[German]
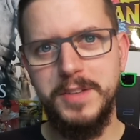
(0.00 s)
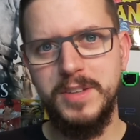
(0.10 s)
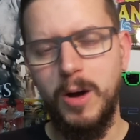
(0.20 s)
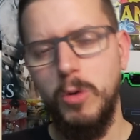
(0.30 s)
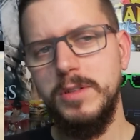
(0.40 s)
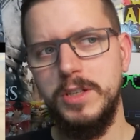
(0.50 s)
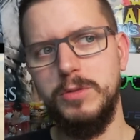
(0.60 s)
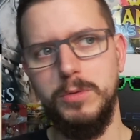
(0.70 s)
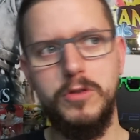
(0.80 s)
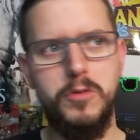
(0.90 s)
Mask auch
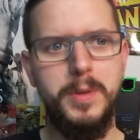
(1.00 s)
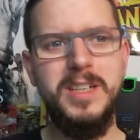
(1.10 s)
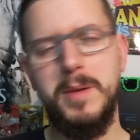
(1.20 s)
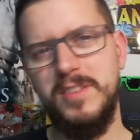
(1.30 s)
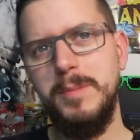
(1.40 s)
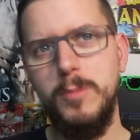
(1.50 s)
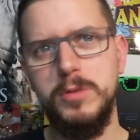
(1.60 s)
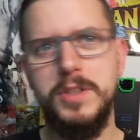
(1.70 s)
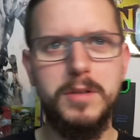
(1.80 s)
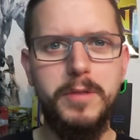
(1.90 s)
nicht durchgespielt, aber das hat mir
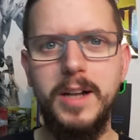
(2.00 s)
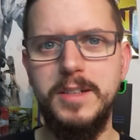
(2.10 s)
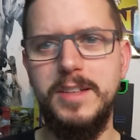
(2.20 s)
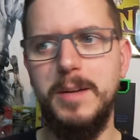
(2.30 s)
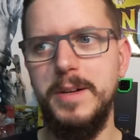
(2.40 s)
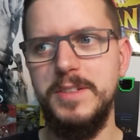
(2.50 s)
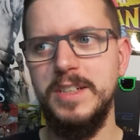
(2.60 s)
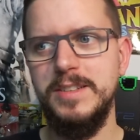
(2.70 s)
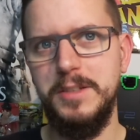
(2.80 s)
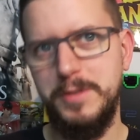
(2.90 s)
auch nicht gefallen damals.
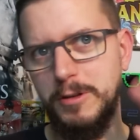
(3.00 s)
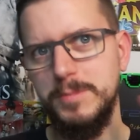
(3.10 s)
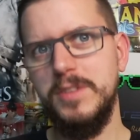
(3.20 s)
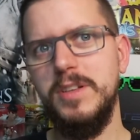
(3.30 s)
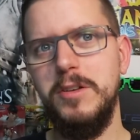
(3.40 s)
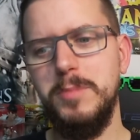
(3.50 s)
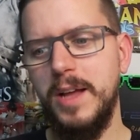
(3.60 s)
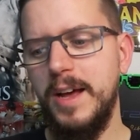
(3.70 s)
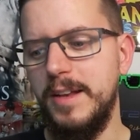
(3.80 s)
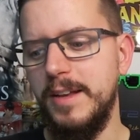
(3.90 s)
Deswegen kommt das hier nicht
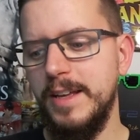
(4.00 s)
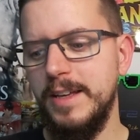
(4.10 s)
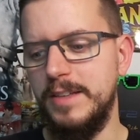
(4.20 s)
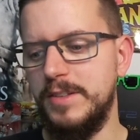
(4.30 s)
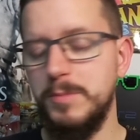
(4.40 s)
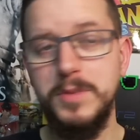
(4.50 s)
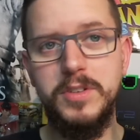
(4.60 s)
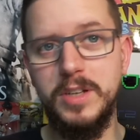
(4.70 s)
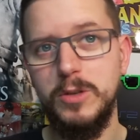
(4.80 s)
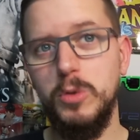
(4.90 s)
mit rein. Es ist mit
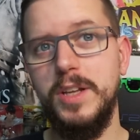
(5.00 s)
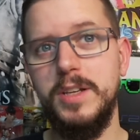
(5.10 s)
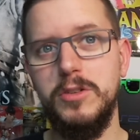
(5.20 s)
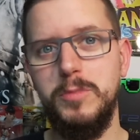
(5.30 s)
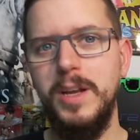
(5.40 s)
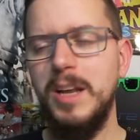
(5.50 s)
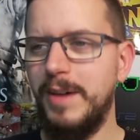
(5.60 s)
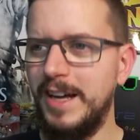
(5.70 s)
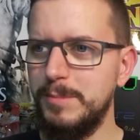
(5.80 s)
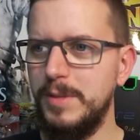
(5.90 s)
Sicherheit ein großartiges Spiel,
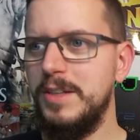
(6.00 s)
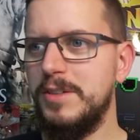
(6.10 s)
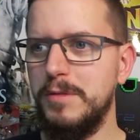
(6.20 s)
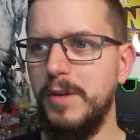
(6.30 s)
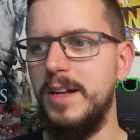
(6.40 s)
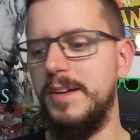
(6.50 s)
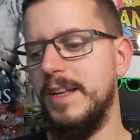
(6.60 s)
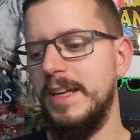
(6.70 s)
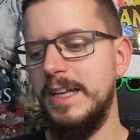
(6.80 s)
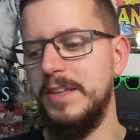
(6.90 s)
aber hat mir nicht gefallen.
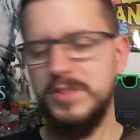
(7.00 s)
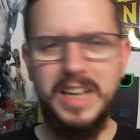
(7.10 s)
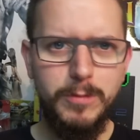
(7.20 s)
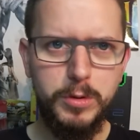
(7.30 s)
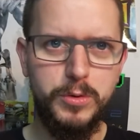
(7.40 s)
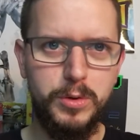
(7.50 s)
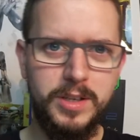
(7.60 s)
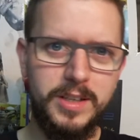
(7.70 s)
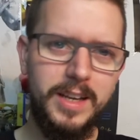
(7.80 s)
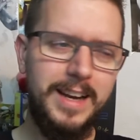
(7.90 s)
Skyward Sword
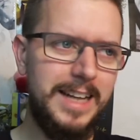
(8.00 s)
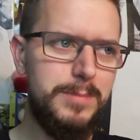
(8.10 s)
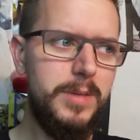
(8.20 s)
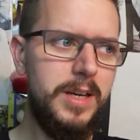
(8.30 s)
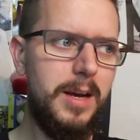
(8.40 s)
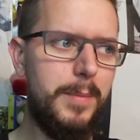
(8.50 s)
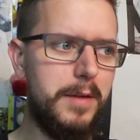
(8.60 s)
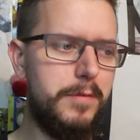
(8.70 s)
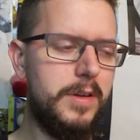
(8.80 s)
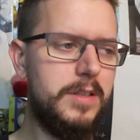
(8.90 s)
hingegen hat mir am
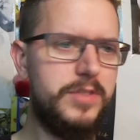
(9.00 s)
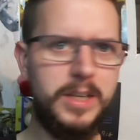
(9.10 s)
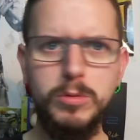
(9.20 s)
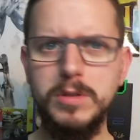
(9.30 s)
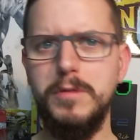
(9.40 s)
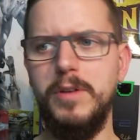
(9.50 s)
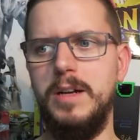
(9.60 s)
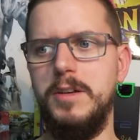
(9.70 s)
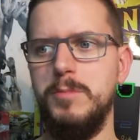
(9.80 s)
Anfang sehr gut gefallen.